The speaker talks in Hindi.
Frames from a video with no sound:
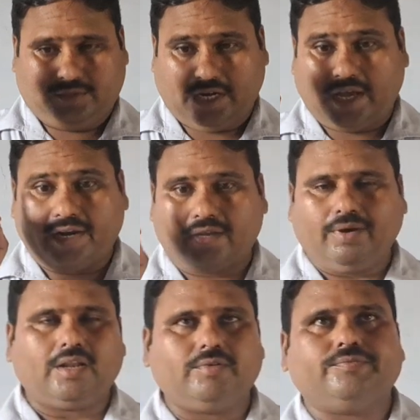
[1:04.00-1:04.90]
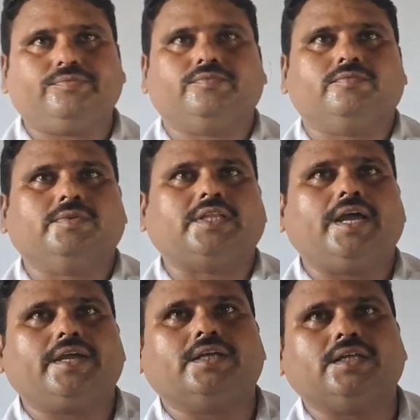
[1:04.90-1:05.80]
सरकार के बारे में
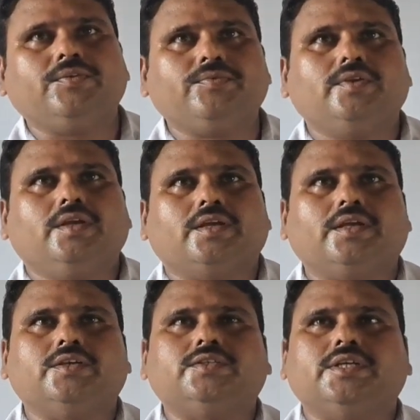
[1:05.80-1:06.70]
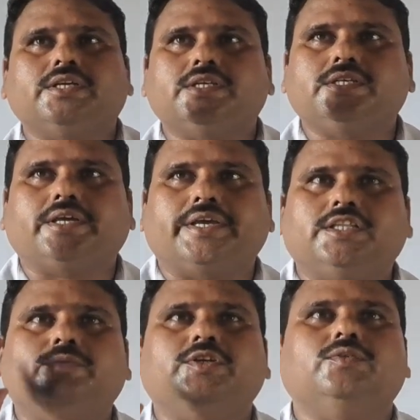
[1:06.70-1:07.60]
बताया गया था कि किस तरीके से
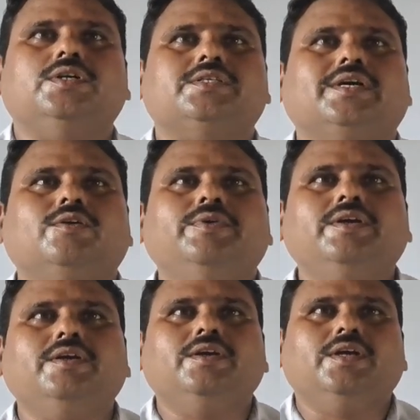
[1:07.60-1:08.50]
केंद्र में जो है संघ में